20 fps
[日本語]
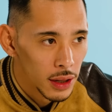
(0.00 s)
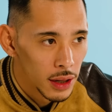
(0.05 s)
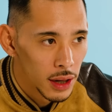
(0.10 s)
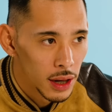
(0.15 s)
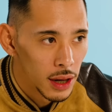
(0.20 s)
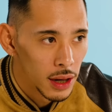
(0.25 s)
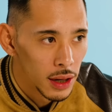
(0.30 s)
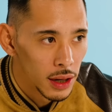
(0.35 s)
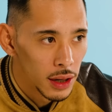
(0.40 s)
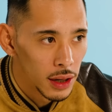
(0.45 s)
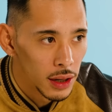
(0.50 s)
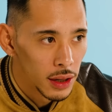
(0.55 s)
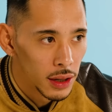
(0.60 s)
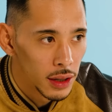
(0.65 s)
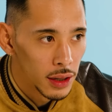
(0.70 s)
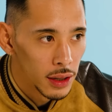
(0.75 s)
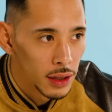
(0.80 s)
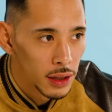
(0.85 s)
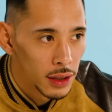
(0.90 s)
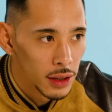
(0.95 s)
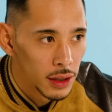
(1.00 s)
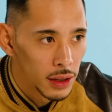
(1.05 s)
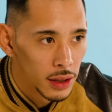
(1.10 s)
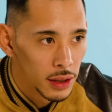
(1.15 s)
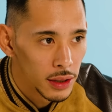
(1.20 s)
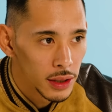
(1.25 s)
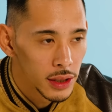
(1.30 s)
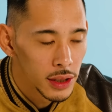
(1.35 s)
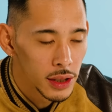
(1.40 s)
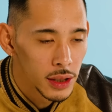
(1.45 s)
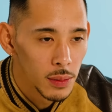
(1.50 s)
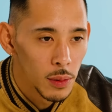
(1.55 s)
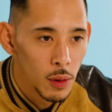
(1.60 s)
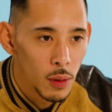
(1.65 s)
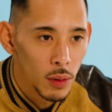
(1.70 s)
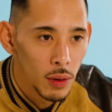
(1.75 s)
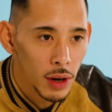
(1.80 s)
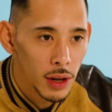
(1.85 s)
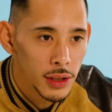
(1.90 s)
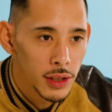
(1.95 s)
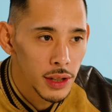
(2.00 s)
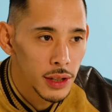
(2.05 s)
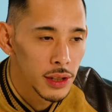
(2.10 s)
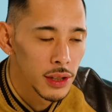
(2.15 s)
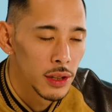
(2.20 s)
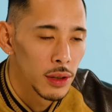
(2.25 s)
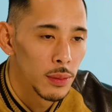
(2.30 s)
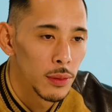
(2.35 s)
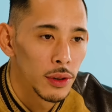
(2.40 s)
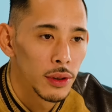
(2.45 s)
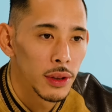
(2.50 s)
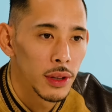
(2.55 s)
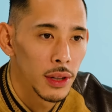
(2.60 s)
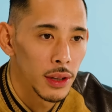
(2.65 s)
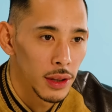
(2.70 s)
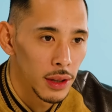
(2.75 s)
がいつもこうラジカセを持って